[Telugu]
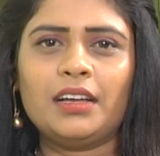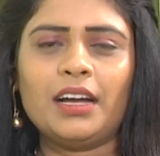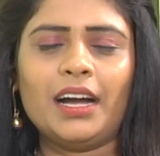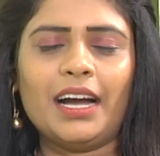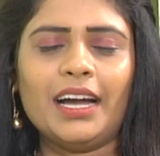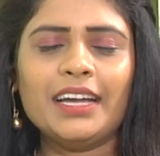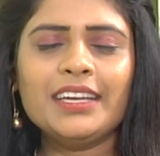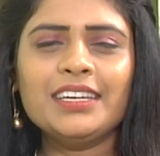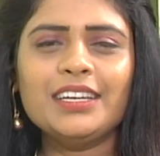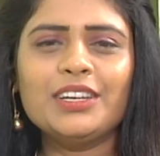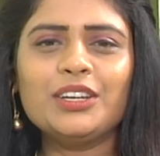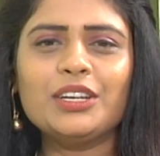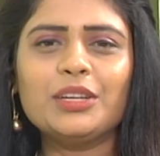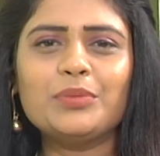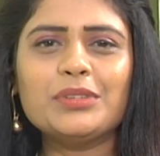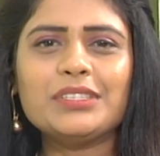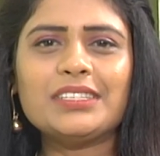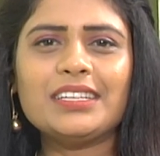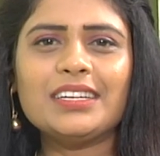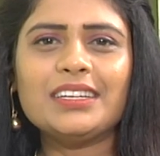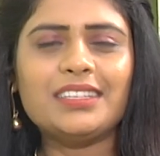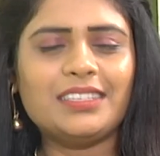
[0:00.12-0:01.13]
హాయ్ హలో
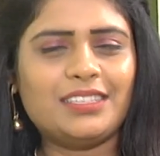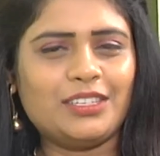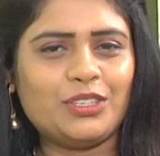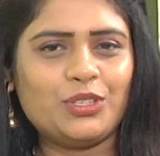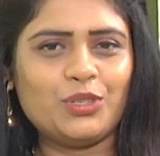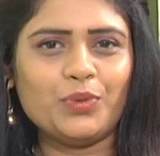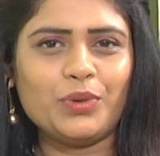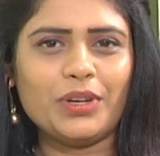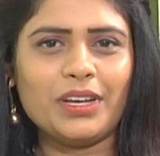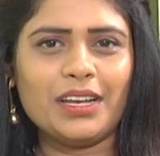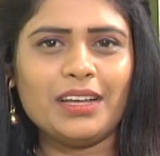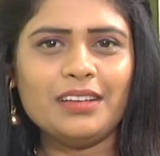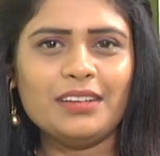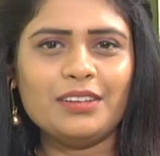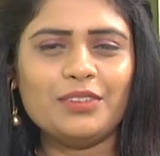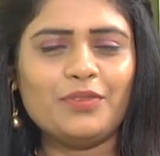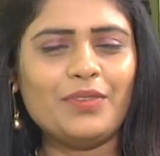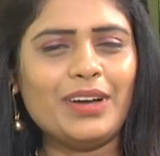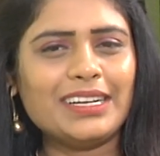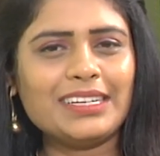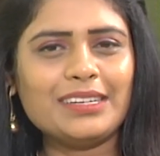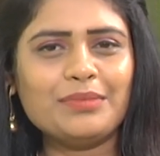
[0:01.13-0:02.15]
నమస్తే దిస్ ఇస్ సువర్ణ
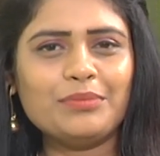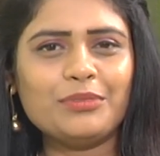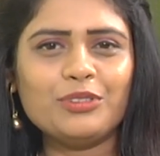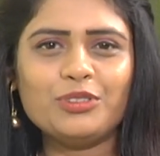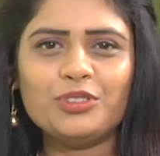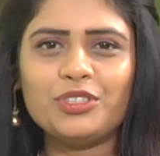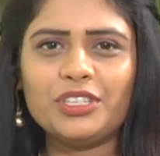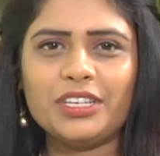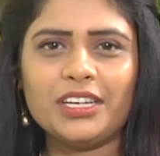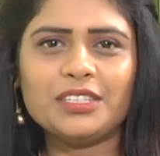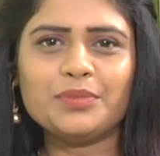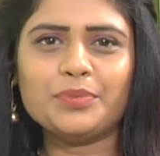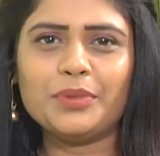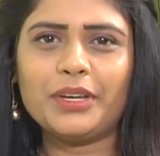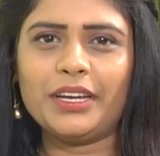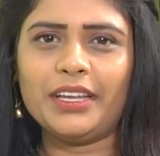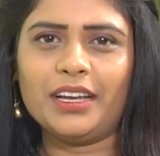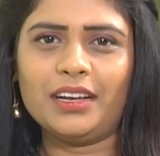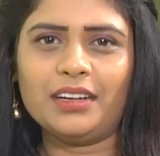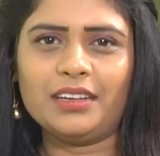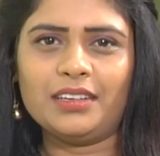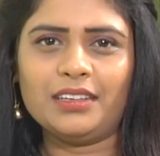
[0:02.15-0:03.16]
వెల్కమ్ టు జేఎస్
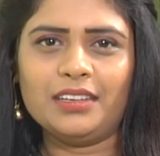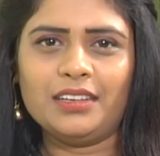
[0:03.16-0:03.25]
మీడియా